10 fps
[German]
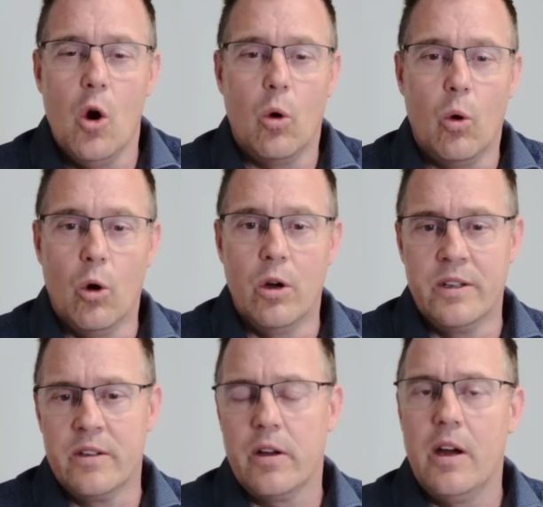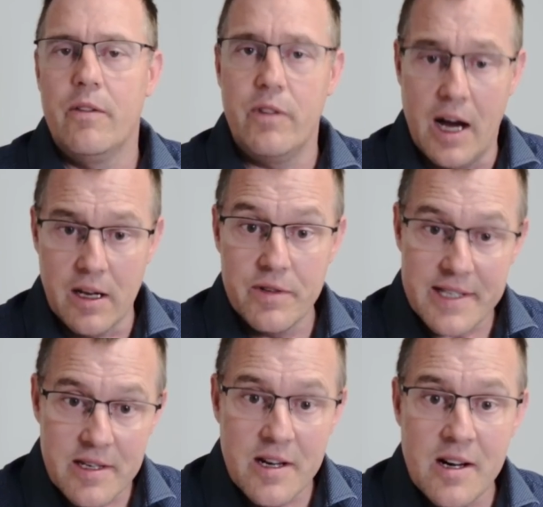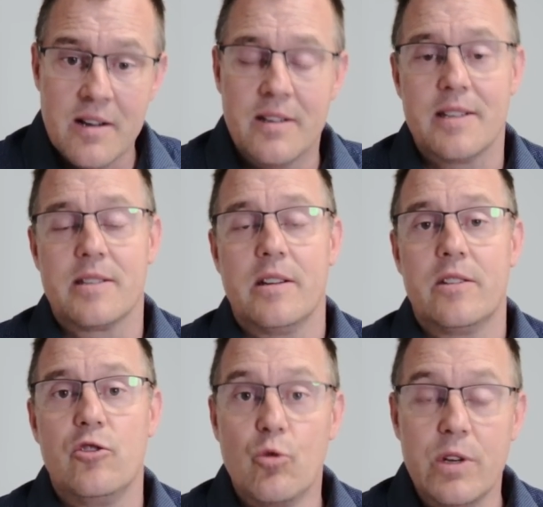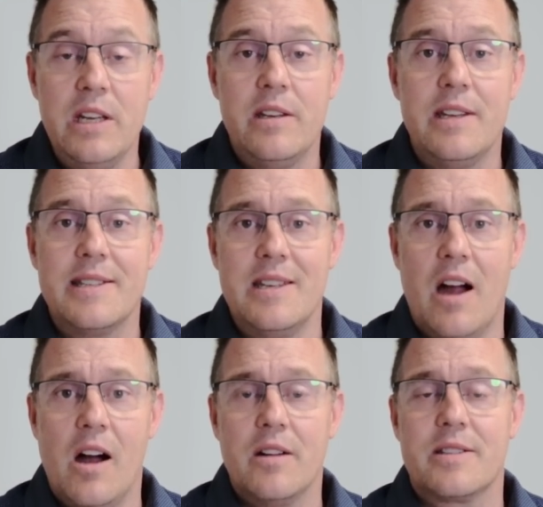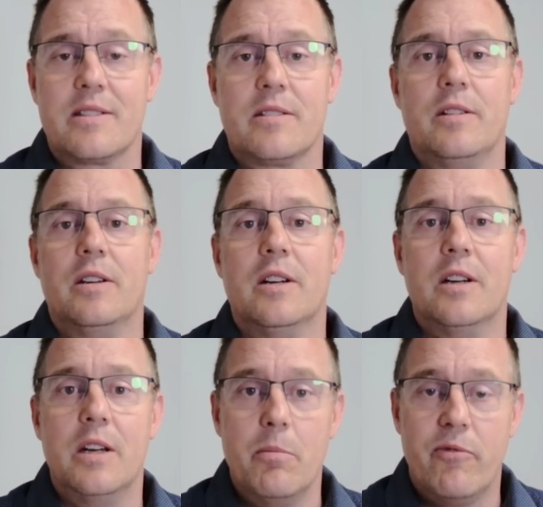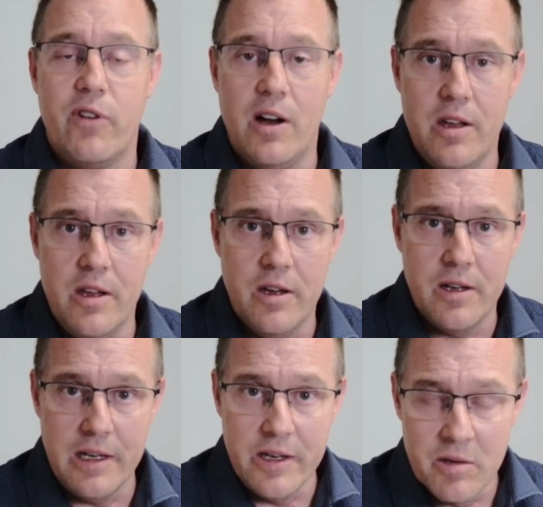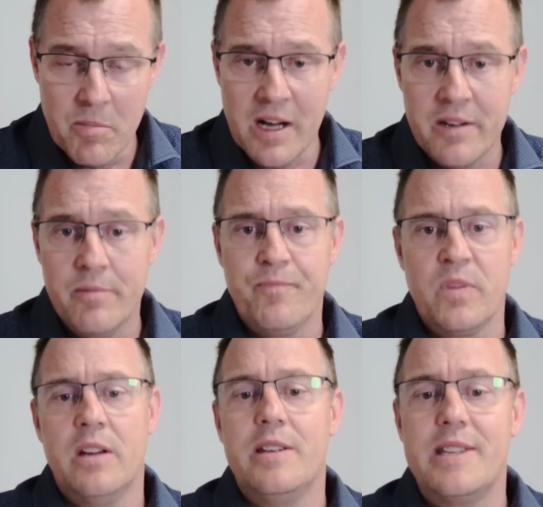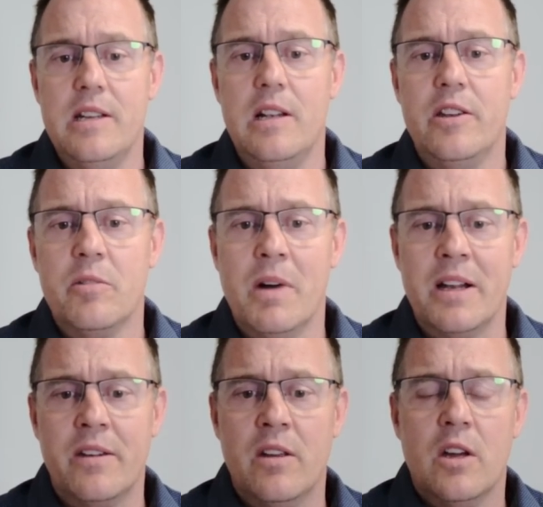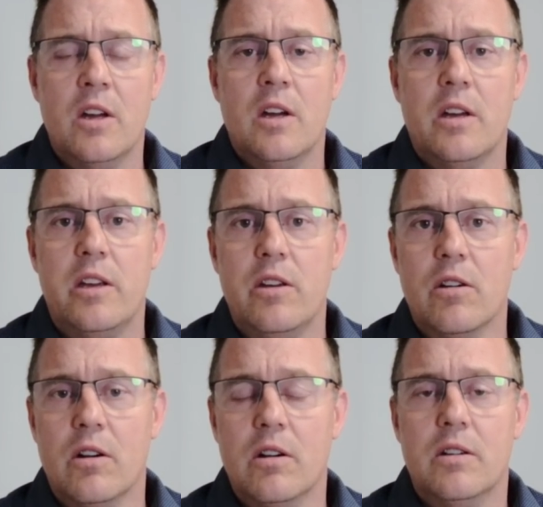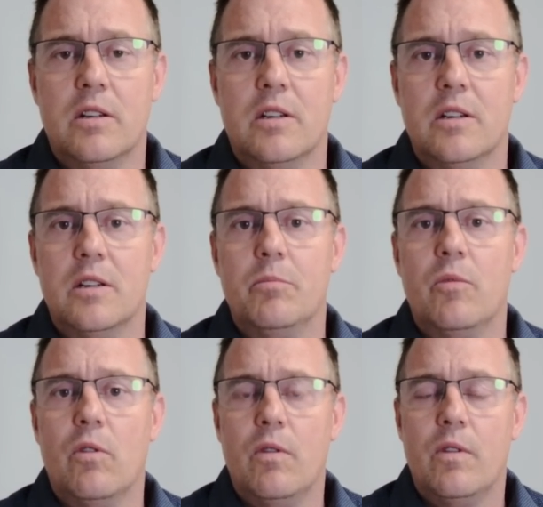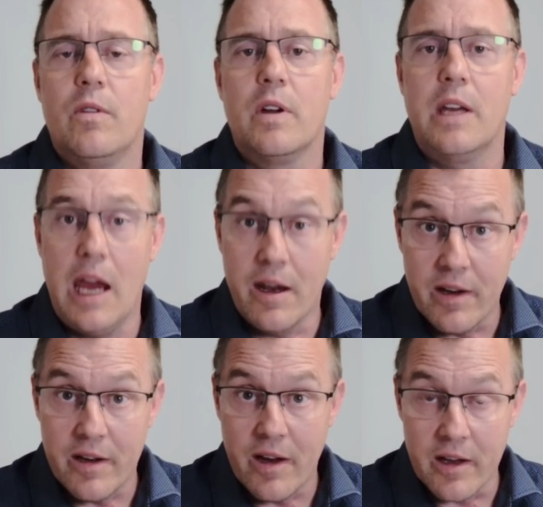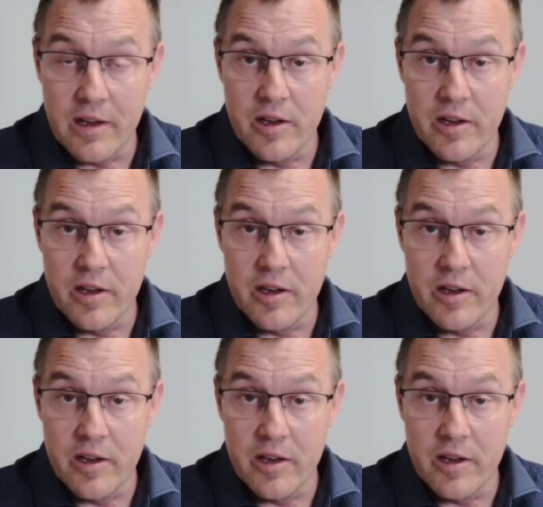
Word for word: Und wir alle wissen ja, dass seit Juni diesen Jahres äh, im Fall Lindemann, Till Lindemann, hier ähm, gegen den Herrn